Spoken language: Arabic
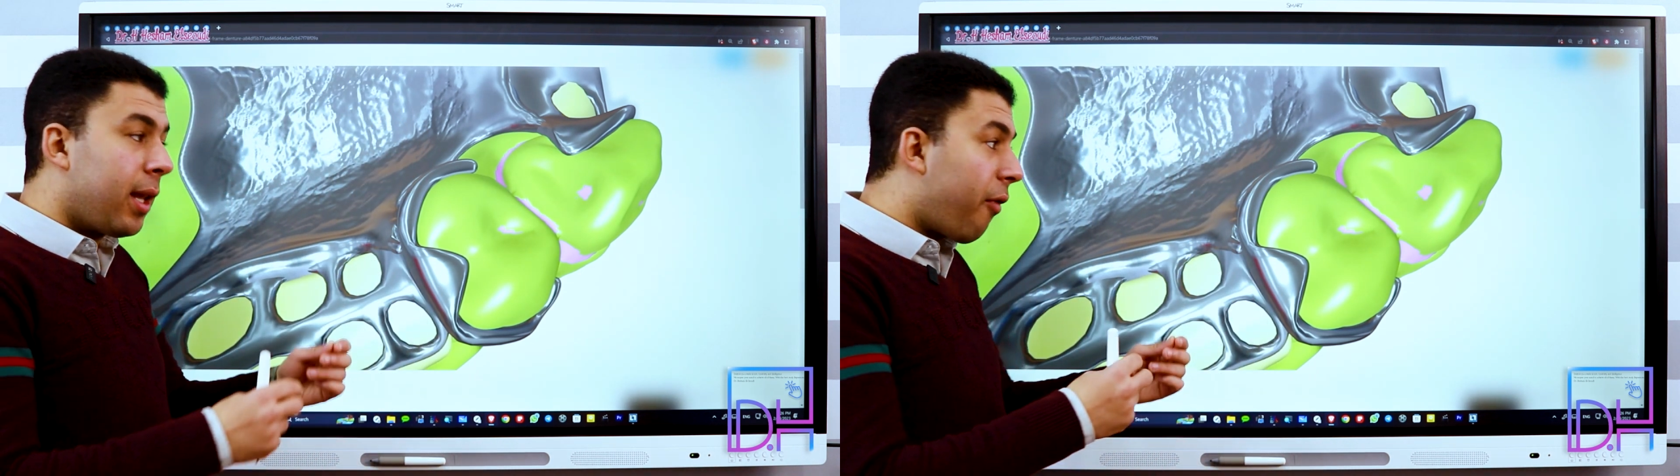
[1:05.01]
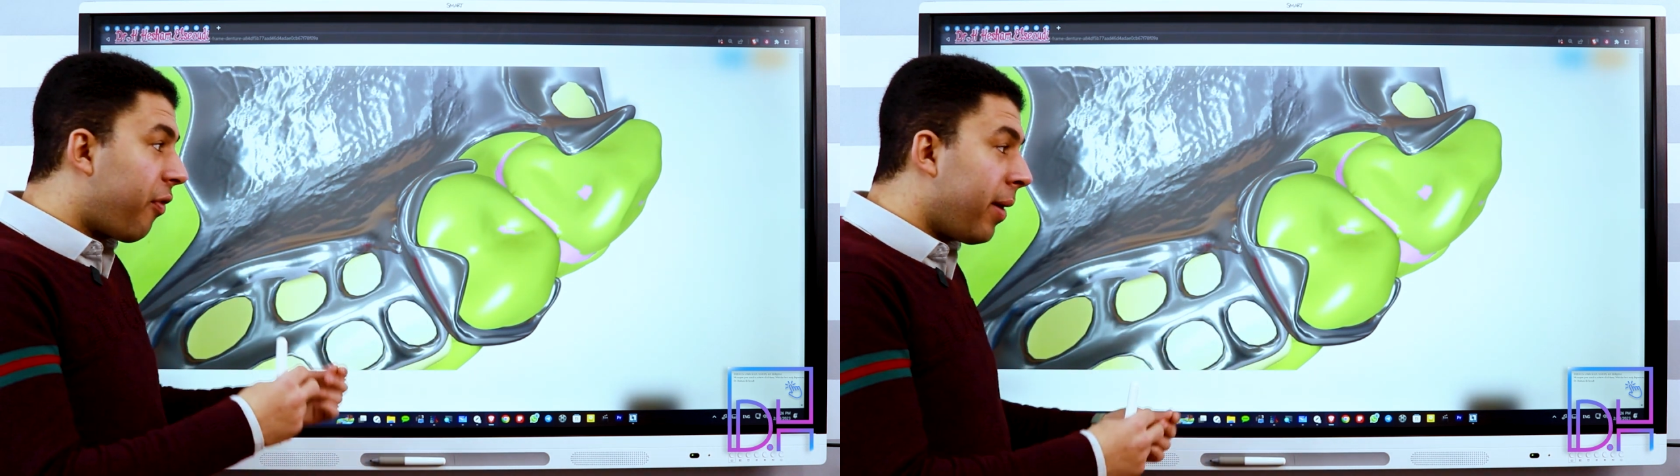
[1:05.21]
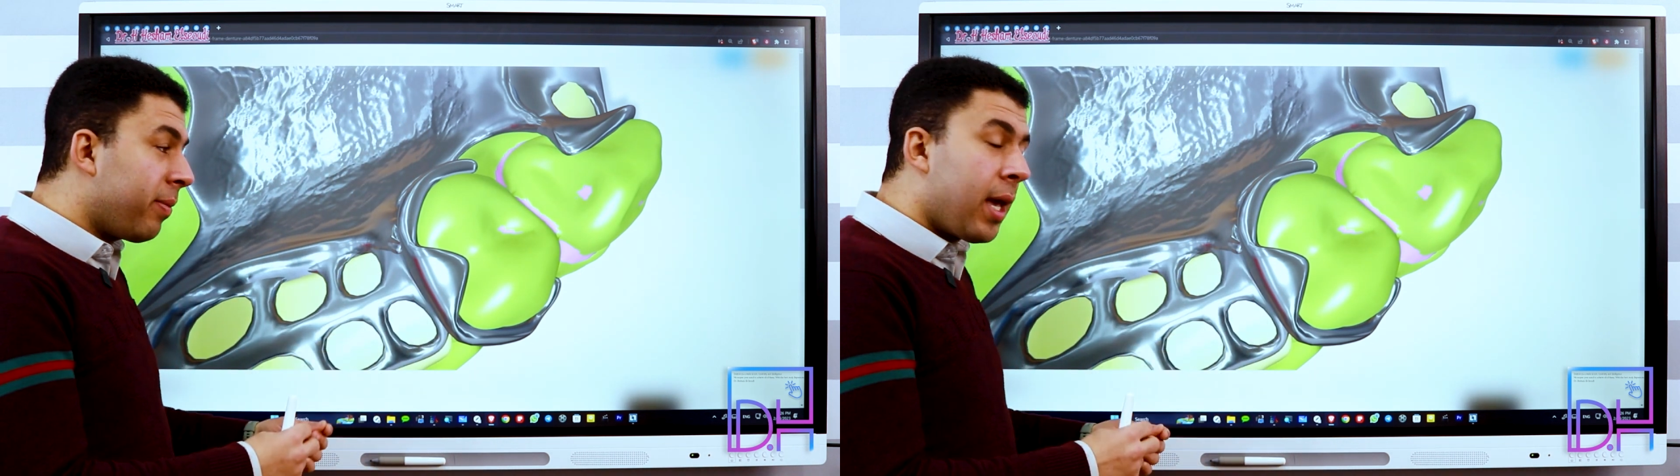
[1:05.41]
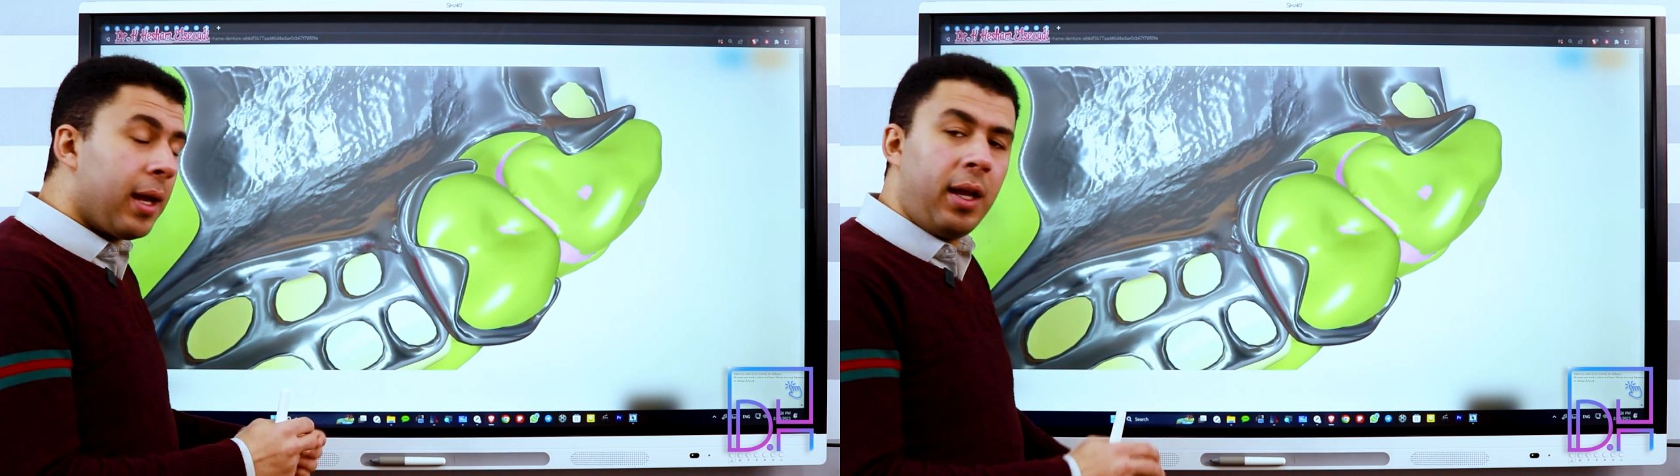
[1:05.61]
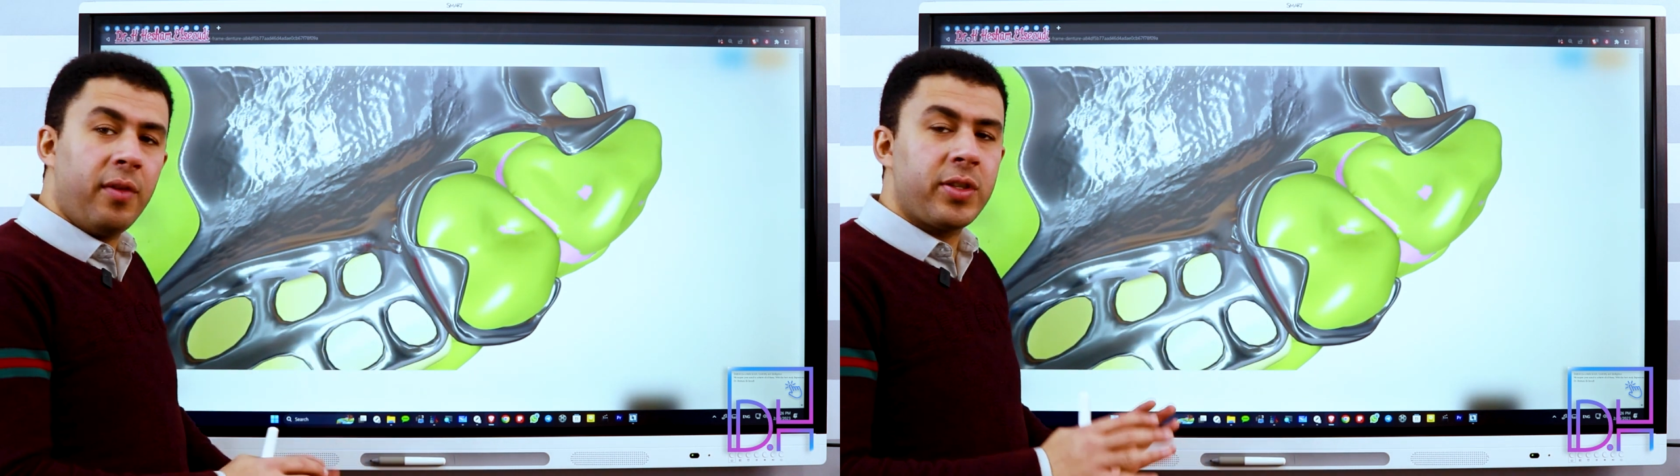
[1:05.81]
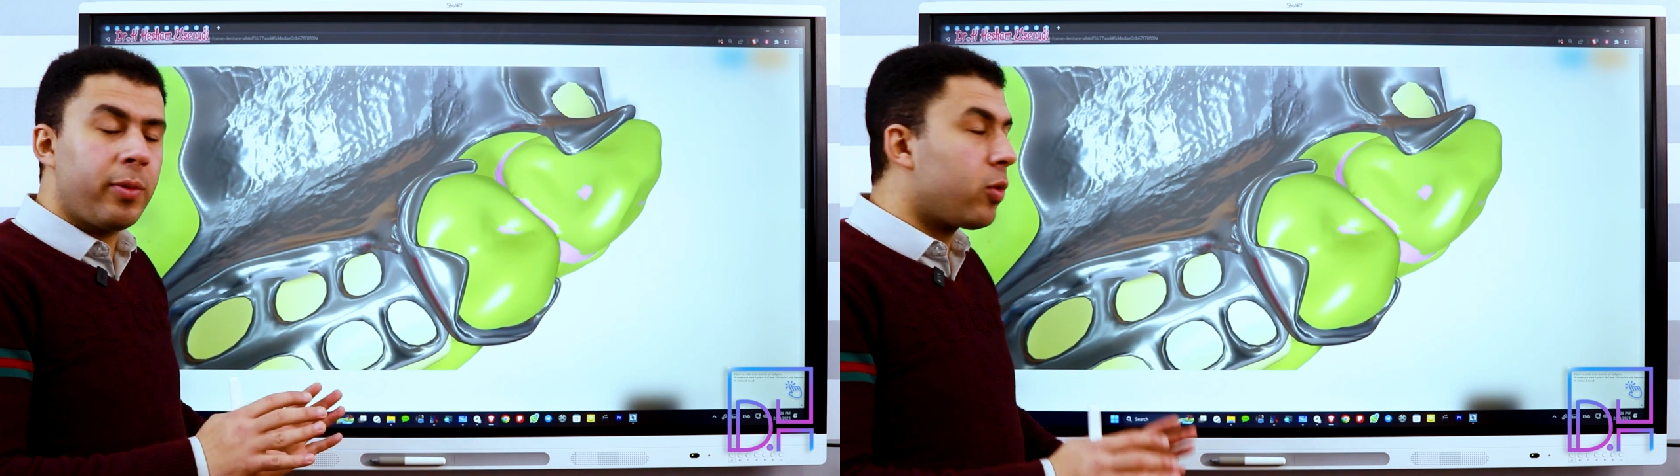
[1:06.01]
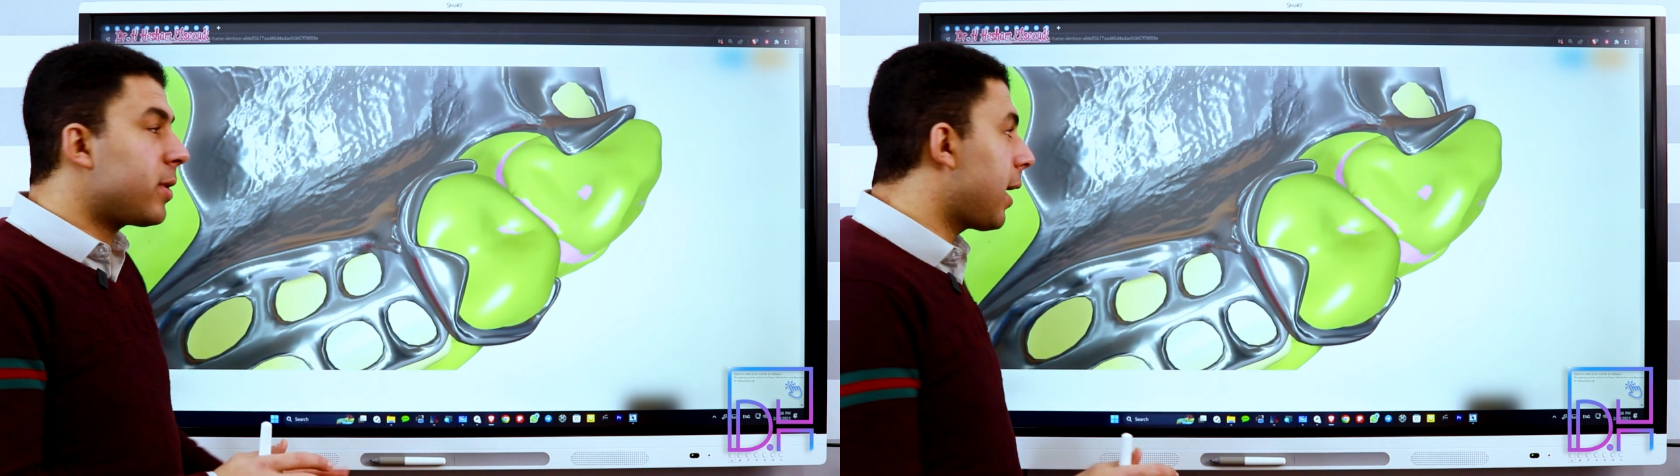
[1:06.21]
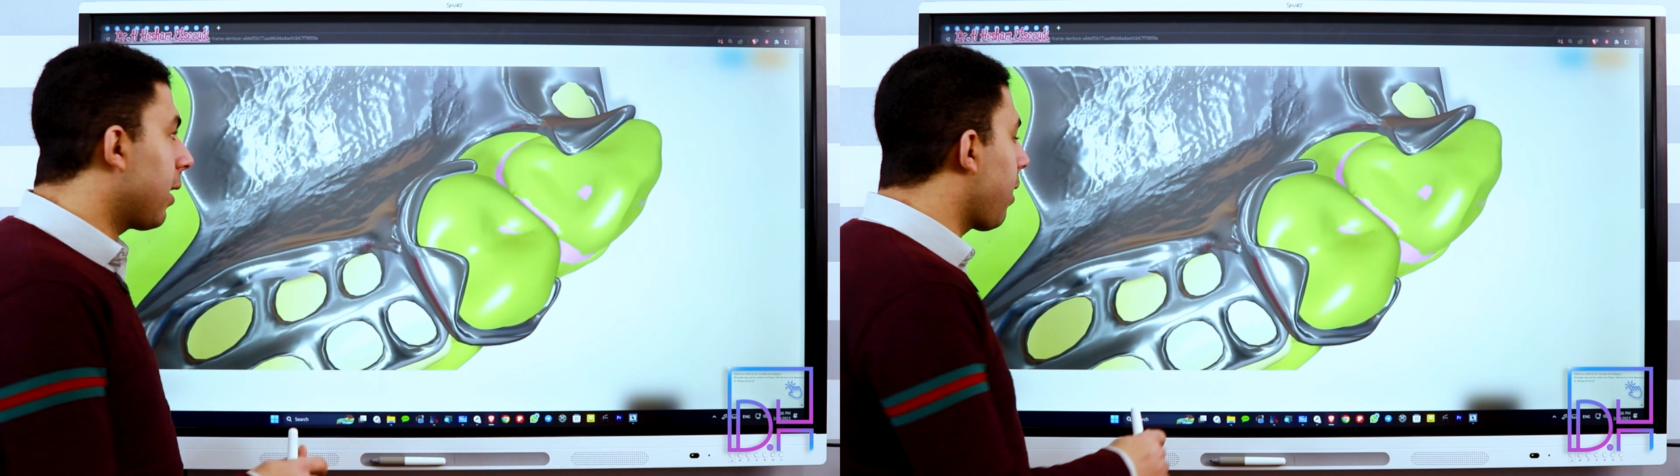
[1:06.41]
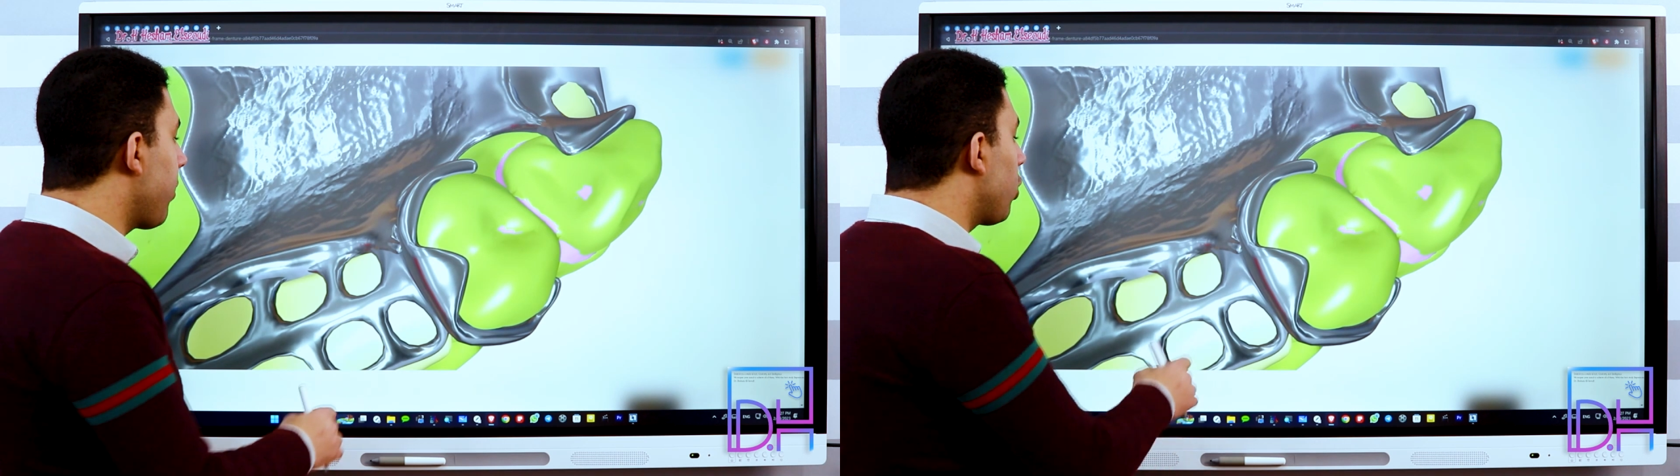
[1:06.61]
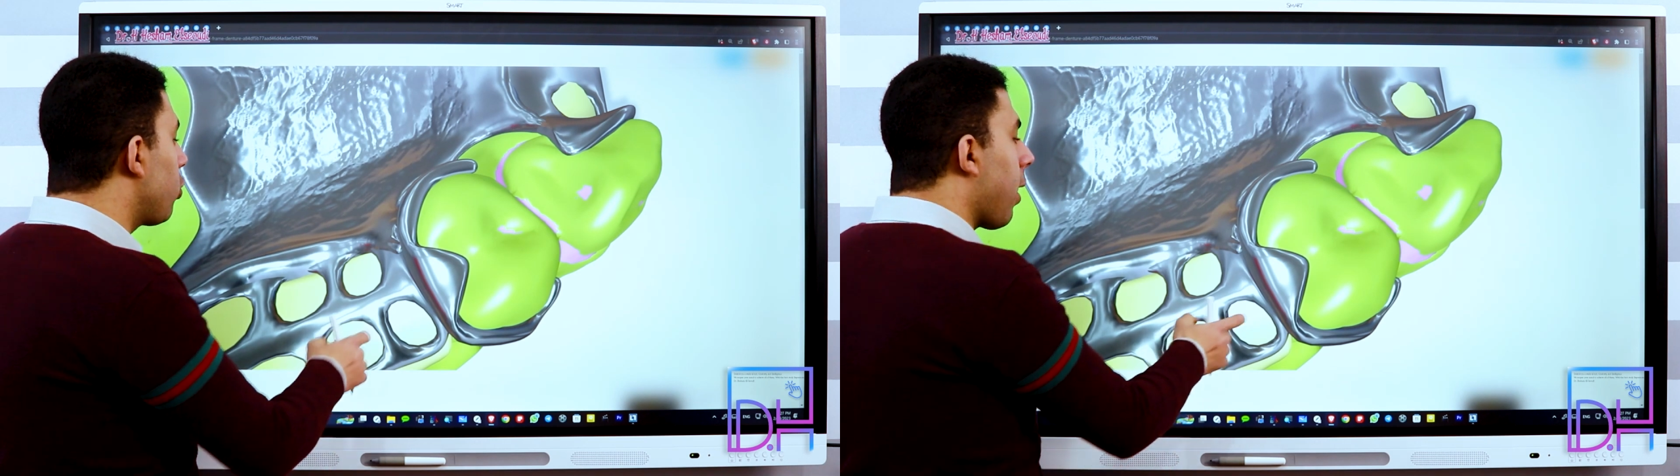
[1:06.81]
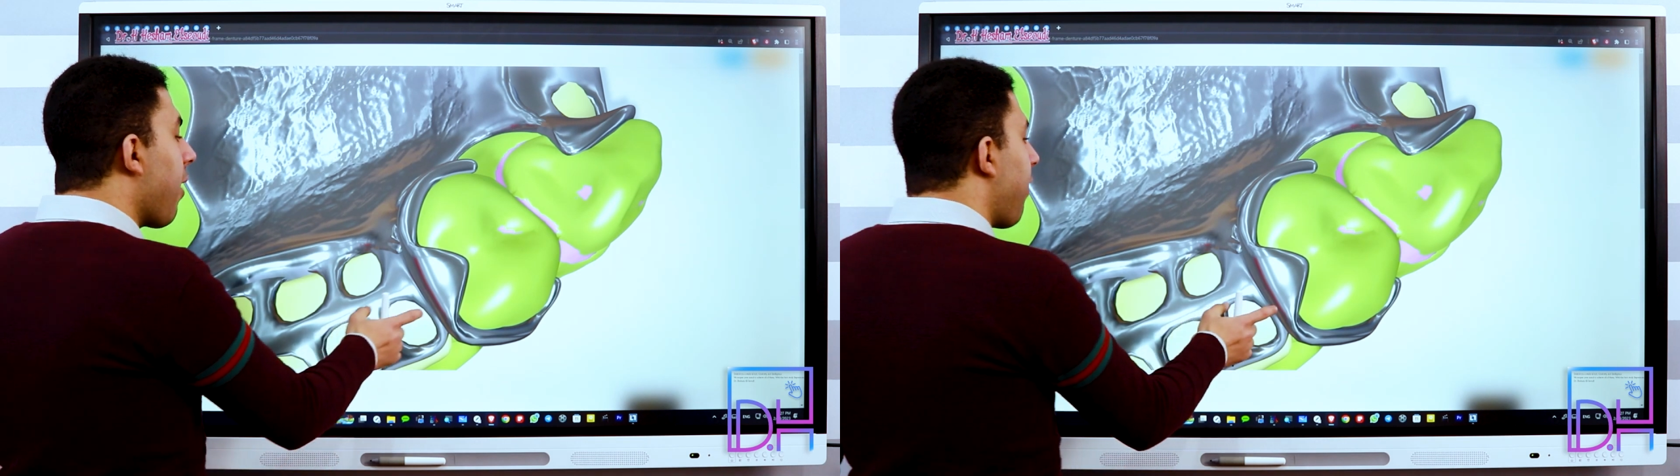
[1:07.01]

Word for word: لو فهمنا الحفظ بيكون سهل طب يا دكتور